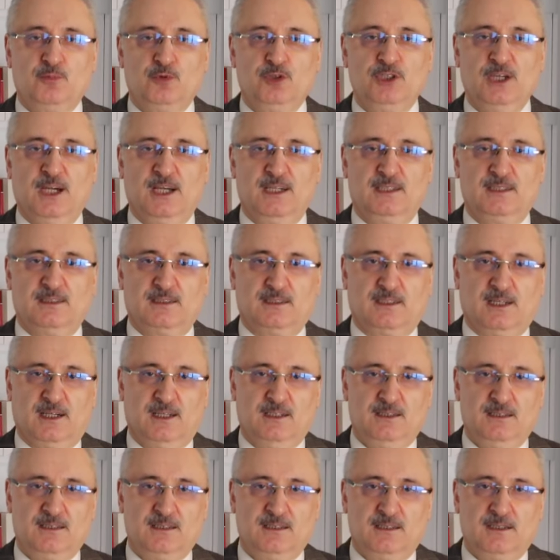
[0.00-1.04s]
Bu
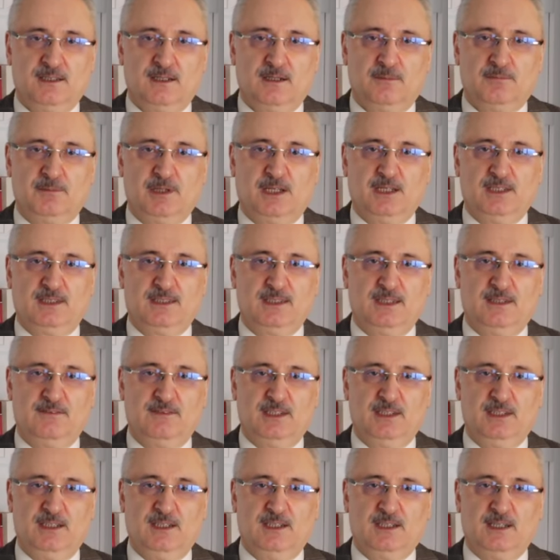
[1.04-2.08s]
yayında Belediye
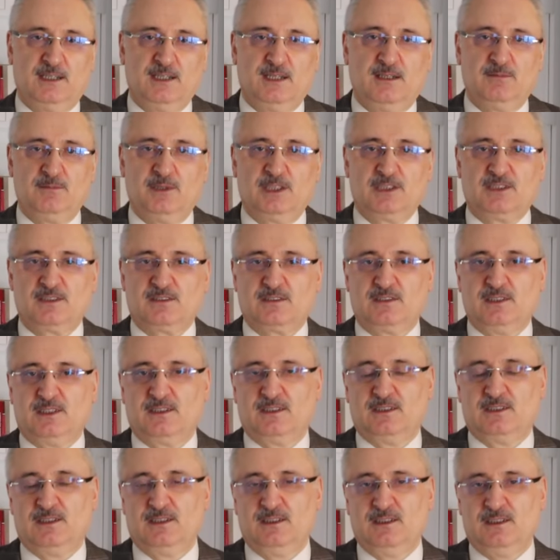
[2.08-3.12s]
ve il genel
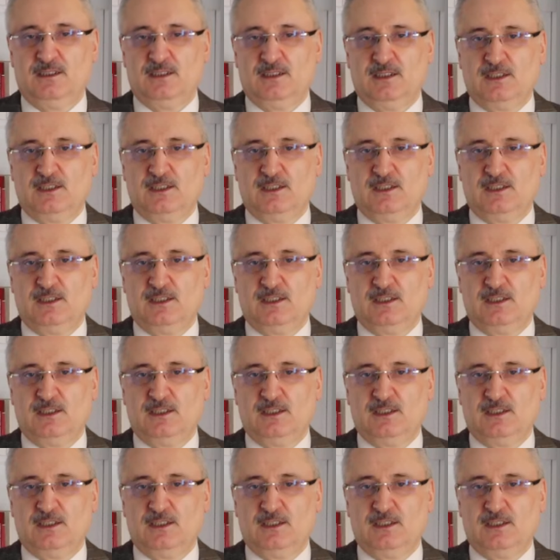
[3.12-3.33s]
meclislerinin